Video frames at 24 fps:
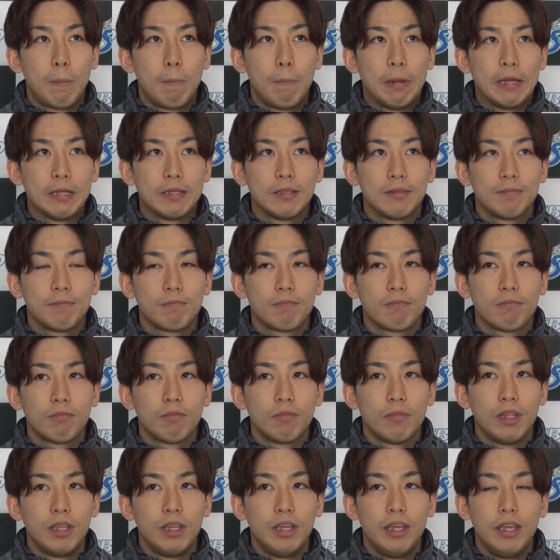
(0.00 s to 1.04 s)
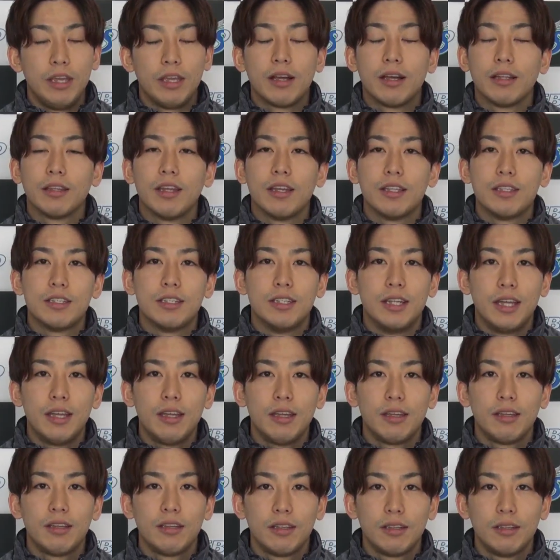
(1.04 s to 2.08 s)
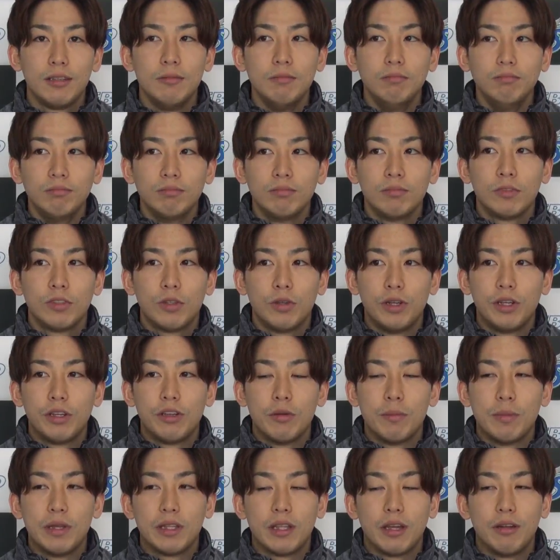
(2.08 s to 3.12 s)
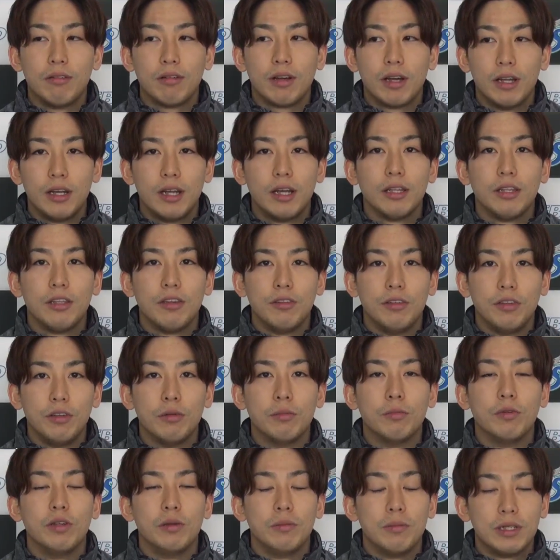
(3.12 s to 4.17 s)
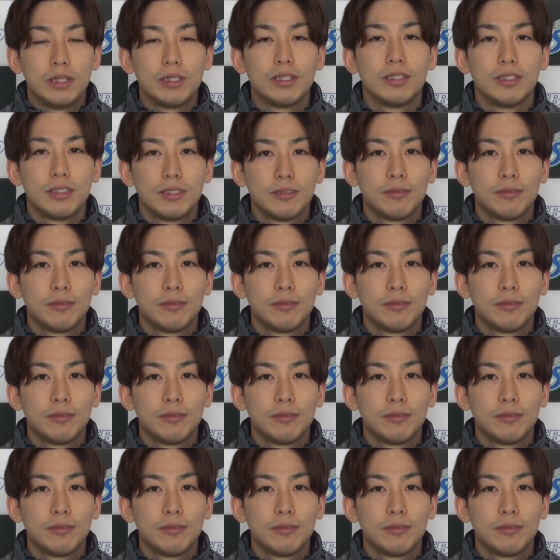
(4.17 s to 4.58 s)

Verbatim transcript: う、まあ、いい形で取り組めたのかなというふうに思います、